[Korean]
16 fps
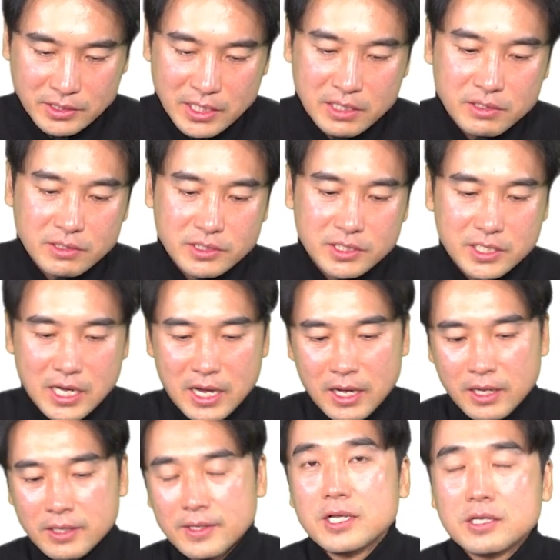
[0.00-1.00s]
자
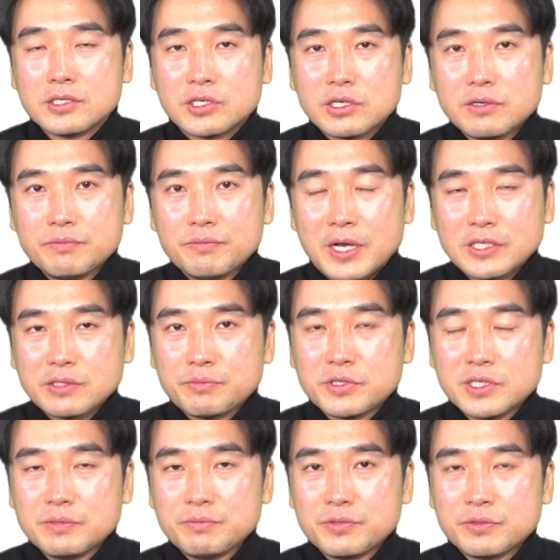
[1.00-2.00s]
그러니까 지금
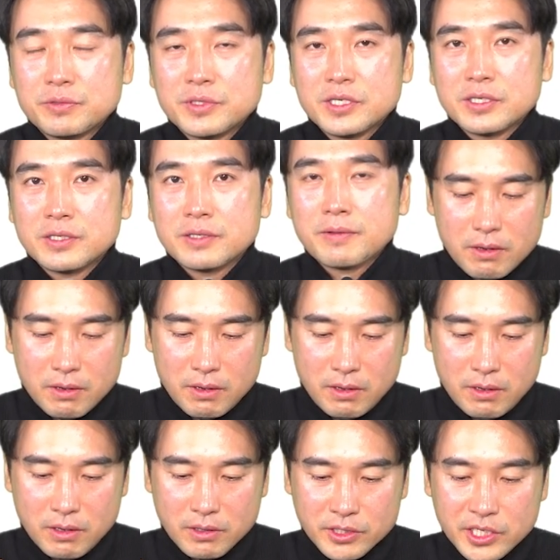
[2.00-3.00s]
말씀드린 부분은
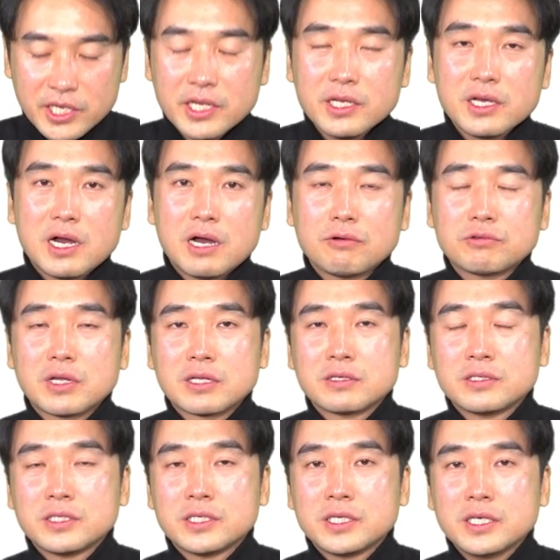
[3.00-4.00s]
어 1인
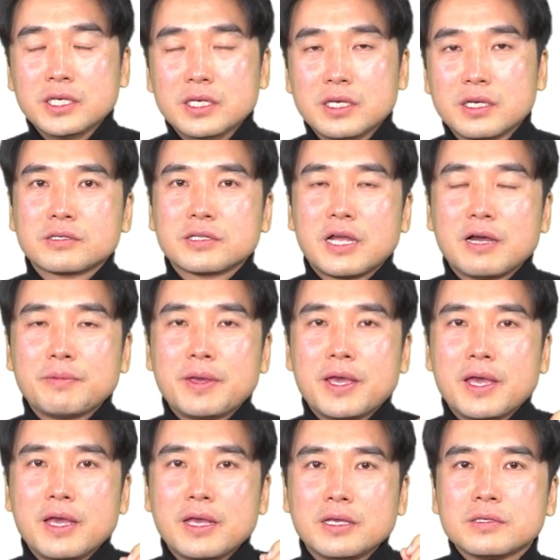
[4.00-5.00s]
가구라든지 그
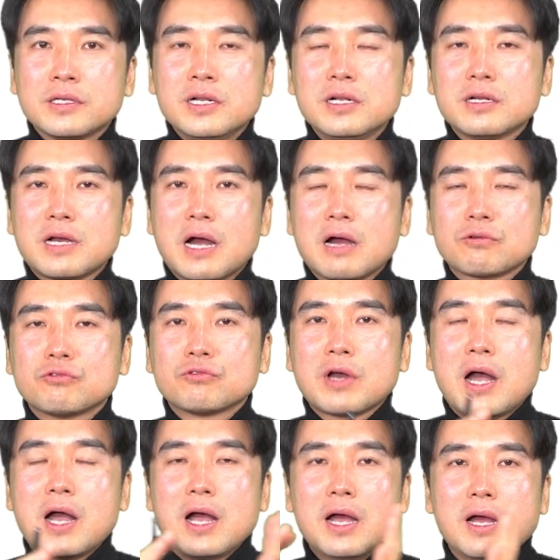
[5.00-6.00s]
다음에
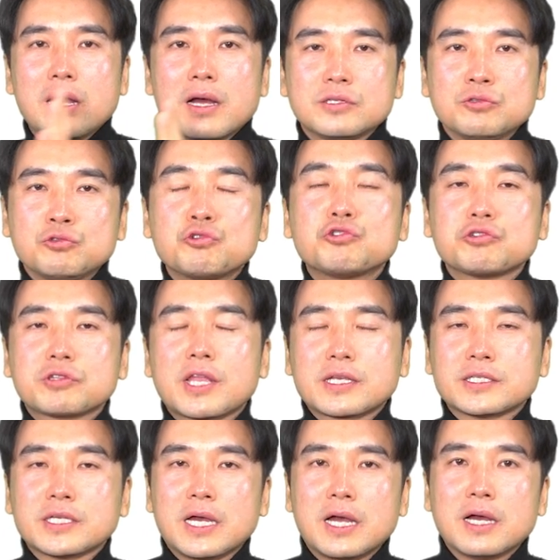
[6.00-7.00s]
1가구가
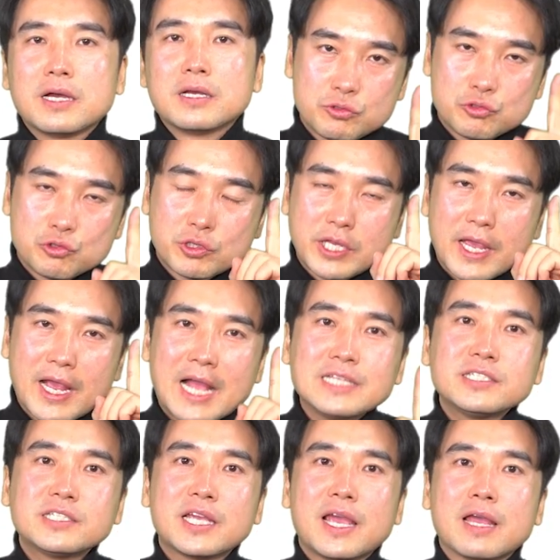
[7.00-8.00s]
유주택자 주택
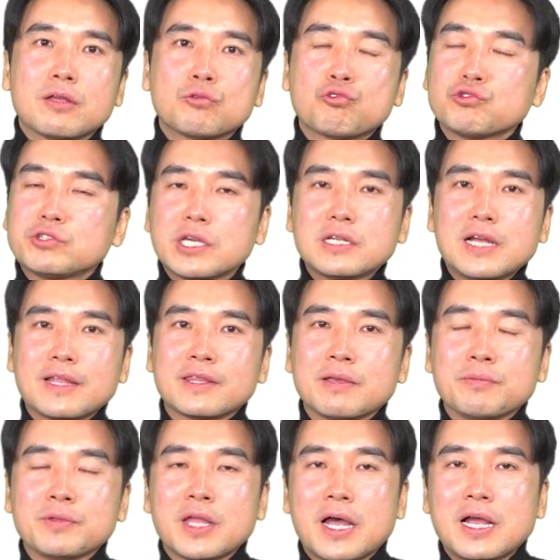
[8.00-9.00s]
한 채, 두 채는 안 됩니다.